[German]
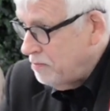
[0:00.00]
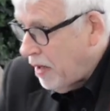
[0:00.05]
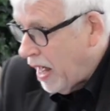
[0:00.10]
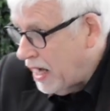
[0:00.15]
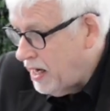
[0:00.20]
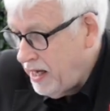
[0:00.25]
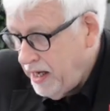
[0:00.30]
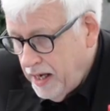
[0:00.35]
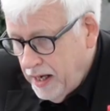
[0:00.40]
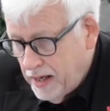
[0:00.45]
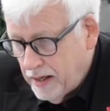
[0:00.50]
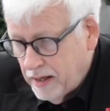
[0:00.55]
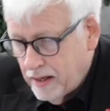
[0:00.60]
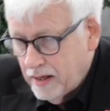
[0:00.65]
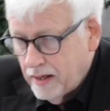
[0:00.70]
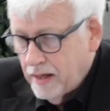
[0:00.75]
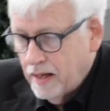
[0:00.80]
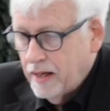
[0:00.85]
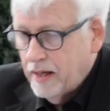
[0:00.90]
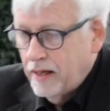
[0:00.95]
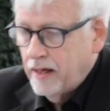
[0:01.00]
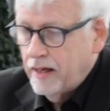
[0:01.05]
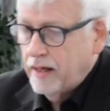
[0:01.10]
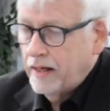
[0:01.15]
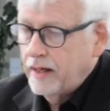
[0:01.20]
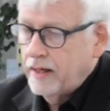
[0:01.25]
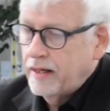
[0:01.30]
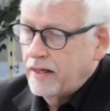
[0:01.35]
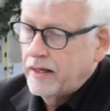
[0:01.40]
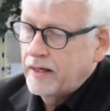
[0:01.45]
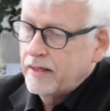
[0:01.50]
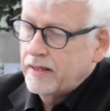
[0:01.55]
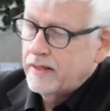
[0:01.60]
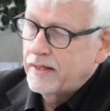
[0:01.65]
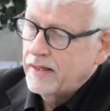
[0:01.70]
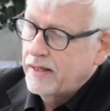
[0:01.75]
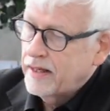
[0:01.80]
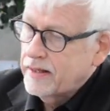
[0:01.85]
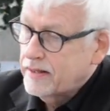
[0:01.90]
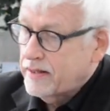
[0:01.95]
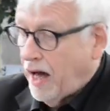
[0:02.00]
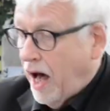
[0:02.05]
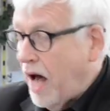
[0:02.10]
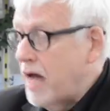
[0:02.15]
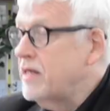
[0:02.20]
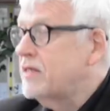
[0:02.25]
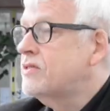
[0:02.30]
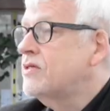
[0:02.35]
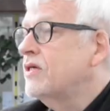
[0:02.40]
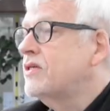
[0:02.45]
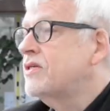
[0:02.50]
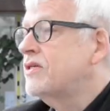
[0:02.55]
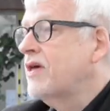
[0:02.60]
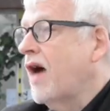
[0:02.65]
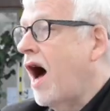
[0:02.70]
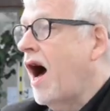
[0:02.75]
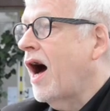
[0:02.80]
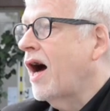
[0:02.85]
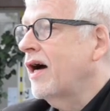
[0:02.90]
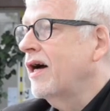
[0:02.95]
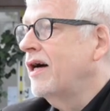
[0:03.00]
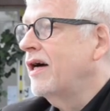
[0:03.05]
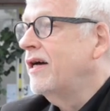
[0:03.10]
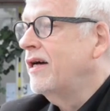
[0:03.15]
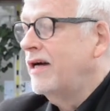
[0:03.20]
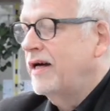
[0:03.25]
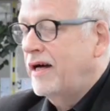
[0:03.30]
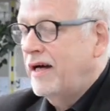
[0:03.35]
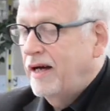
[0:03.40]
in Berlin 30 Jahre